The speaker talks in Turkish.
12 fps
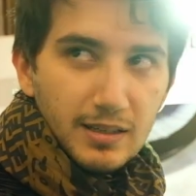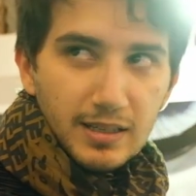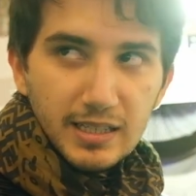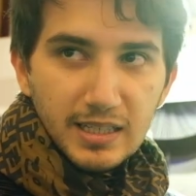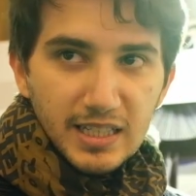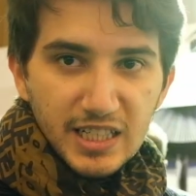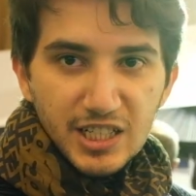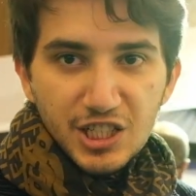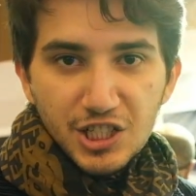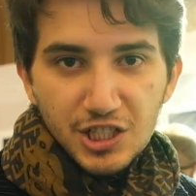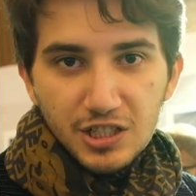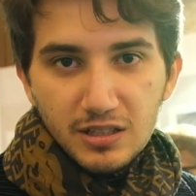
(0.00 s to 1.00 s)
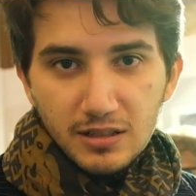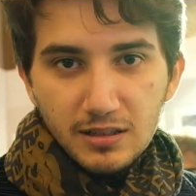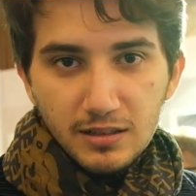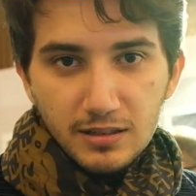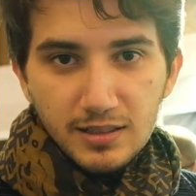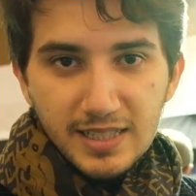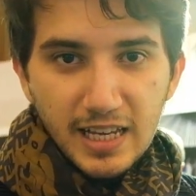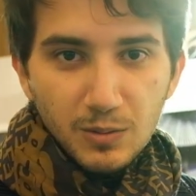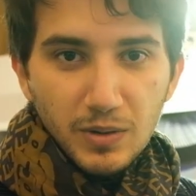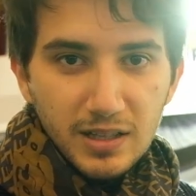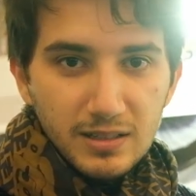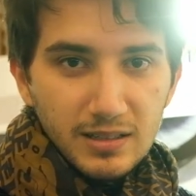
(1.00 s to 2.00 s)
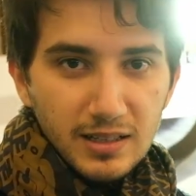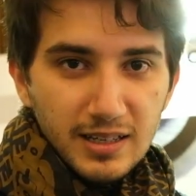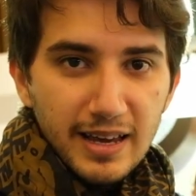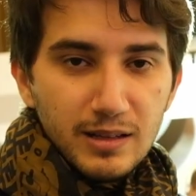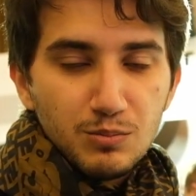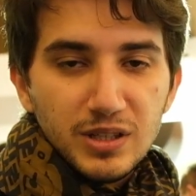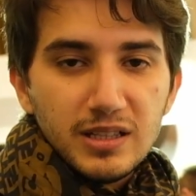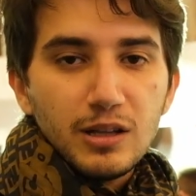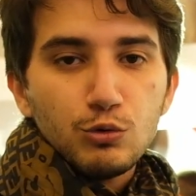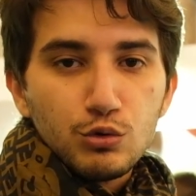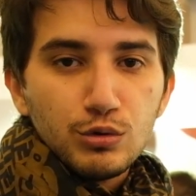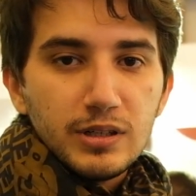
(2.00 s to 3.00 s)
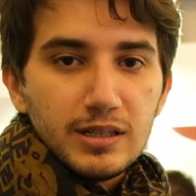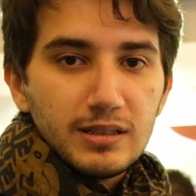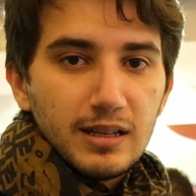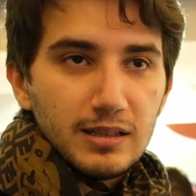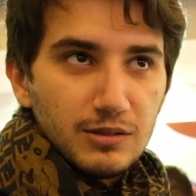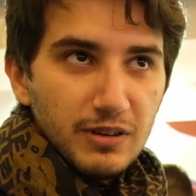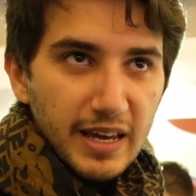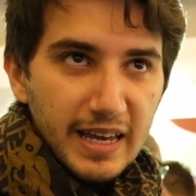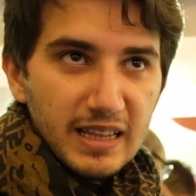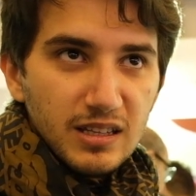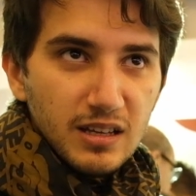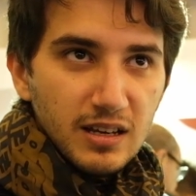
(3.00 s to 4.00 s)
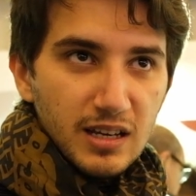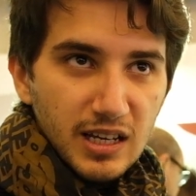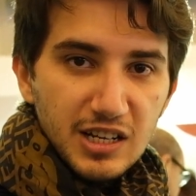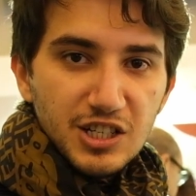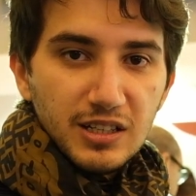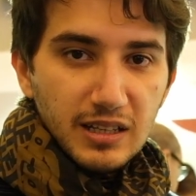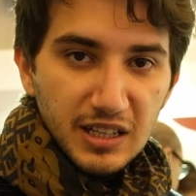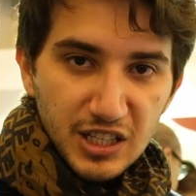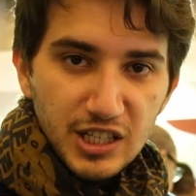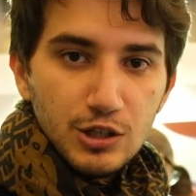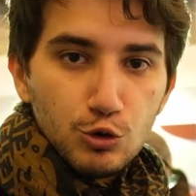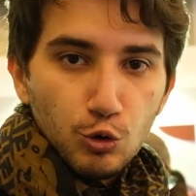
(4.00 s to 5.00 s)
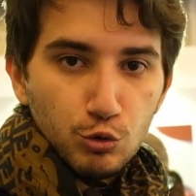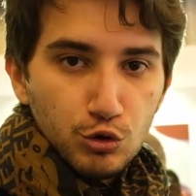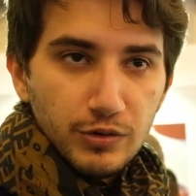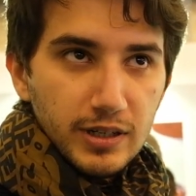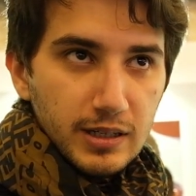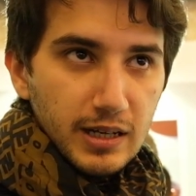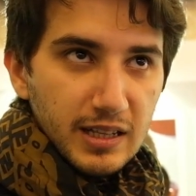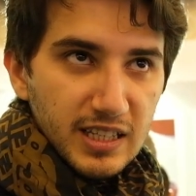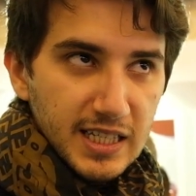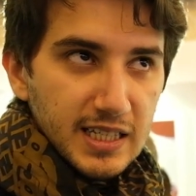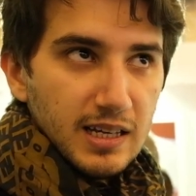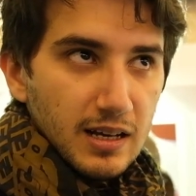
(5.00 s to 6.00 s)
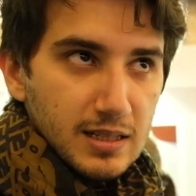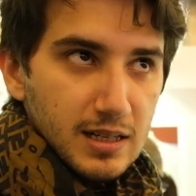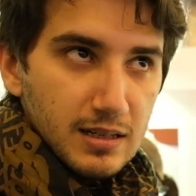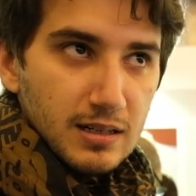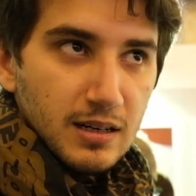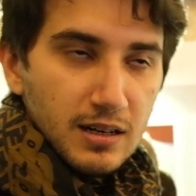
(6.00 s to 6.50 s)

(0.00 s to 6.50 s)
ilk giriş segmentindeki en bilinen ürünlerindendir ve en gerçekten iyi sonuç verir yani iyi yazar.